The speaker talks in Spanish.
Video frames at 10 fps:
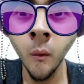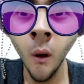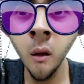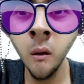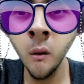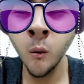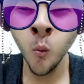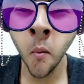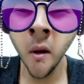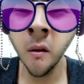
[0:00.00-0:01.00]
Ay,
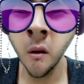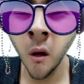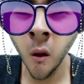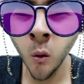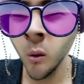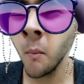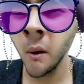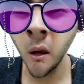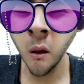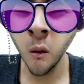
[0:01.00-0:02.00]
disculpe licenciado, ya
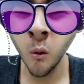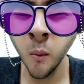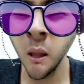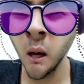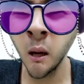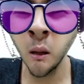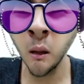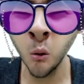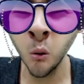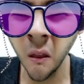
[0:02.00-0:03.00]
me quedé dormida, qué
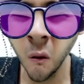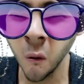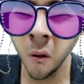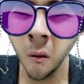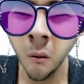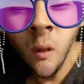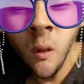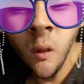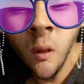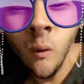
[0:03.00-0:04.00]
tonta soy.
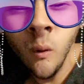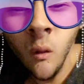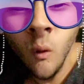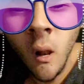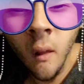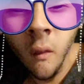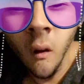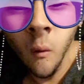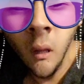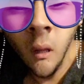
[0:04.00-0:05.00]
Entiendo a las
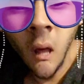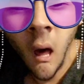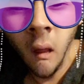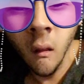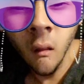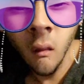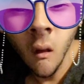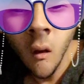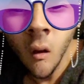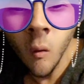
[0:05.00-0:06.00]
celebridades
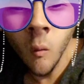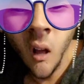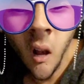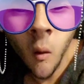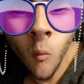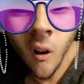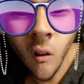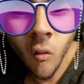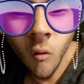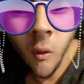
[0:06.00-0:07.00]
¿Cómo que la
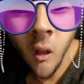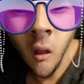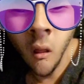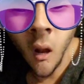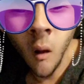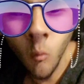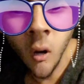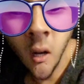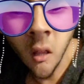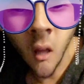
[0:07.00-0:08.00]
mujer dormida, la
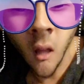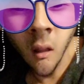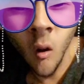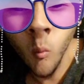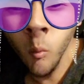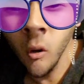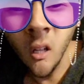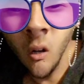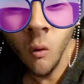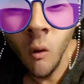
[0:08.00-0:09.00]
mujer escándalo, ¿por
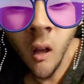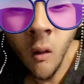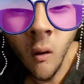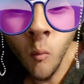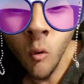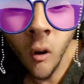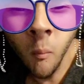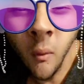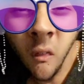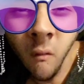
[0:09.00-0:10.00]
qué no hay una
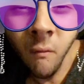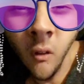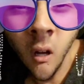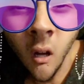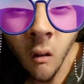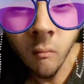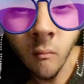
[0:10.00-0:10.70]
mujer pacífica?